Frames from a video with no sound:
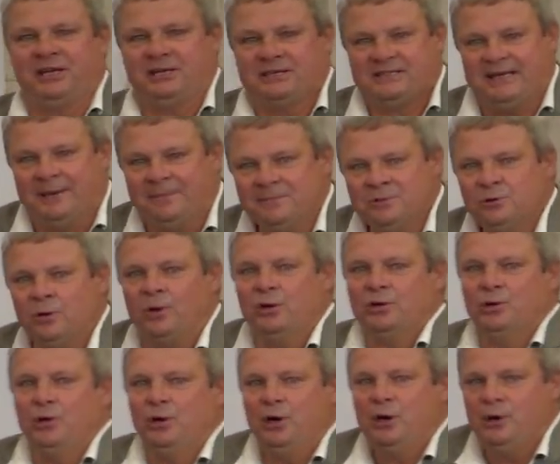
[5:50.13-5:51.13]
за
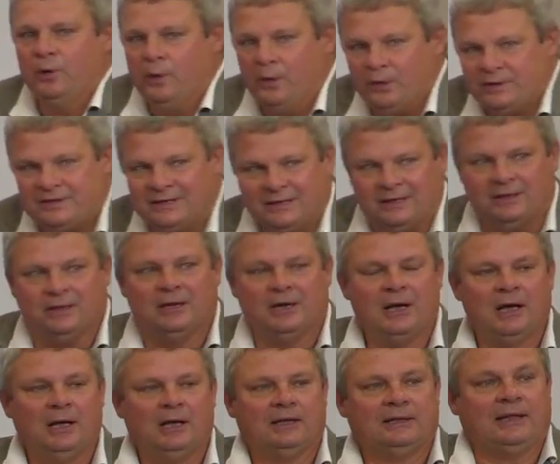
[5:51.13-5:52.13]
мною люди
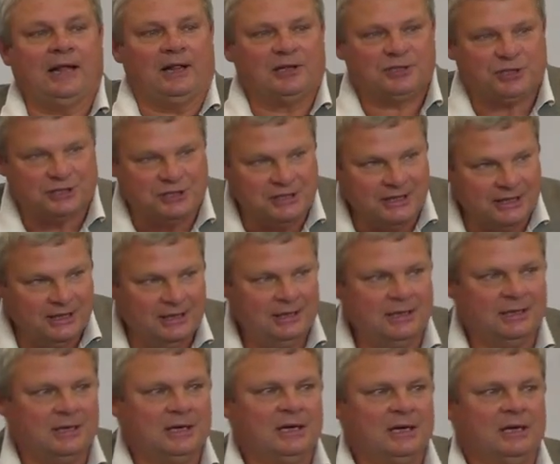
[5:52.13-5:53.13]
должны
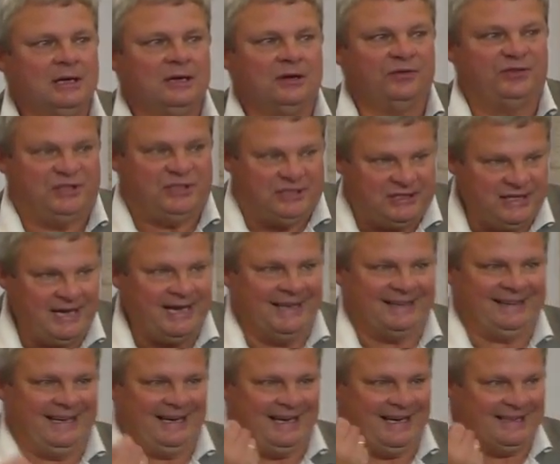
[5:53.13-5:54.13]
все
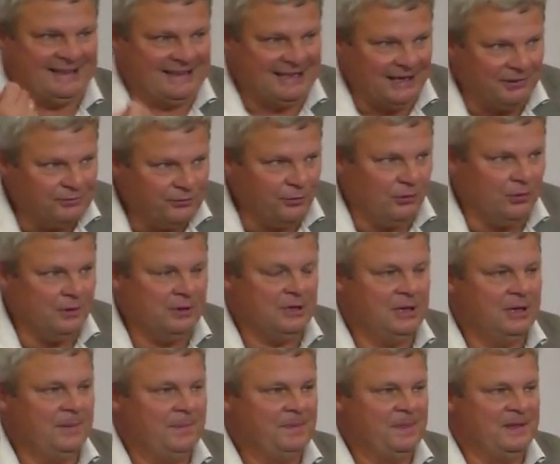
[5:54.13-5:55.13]
до одного
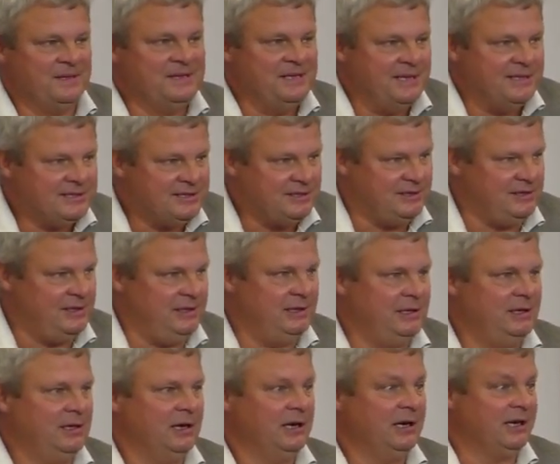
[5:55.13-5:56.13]

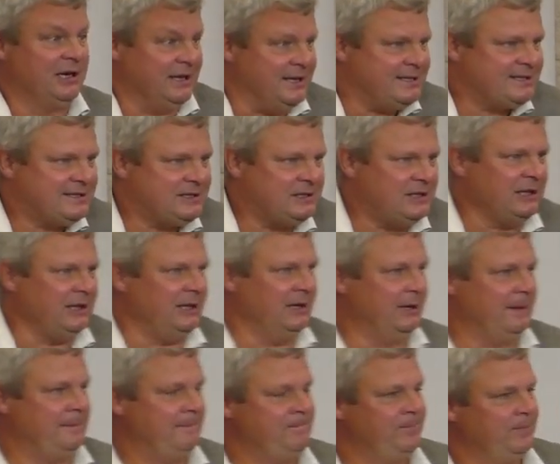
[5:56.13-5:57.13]
нести кресты
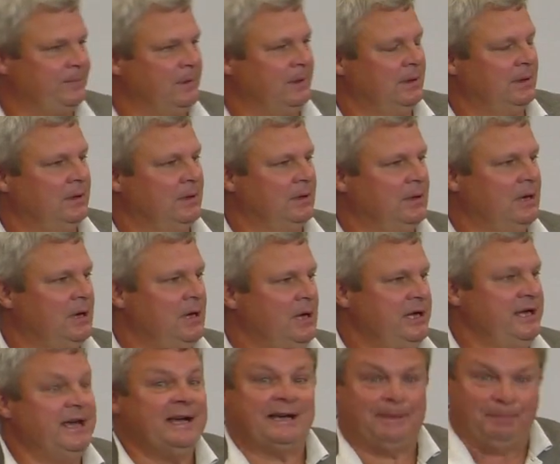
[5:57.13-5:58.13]

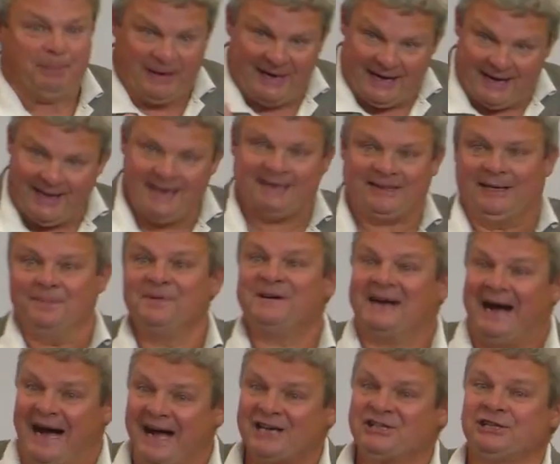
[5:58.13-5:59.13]
и при этом
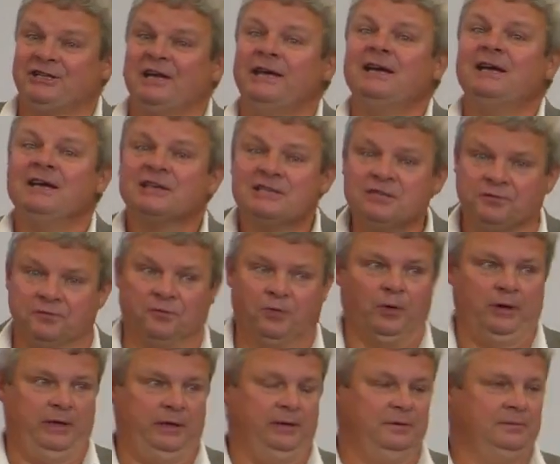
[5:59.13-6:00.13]
каждый
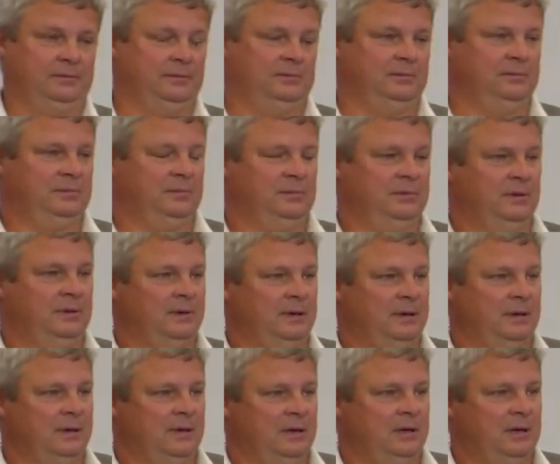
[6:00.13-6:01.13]
свой.
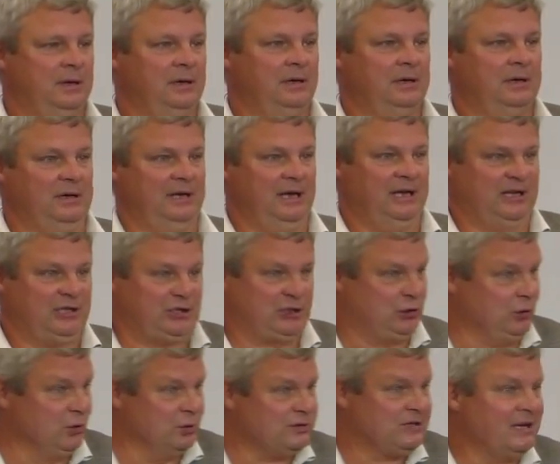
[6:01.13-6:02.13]
Иисус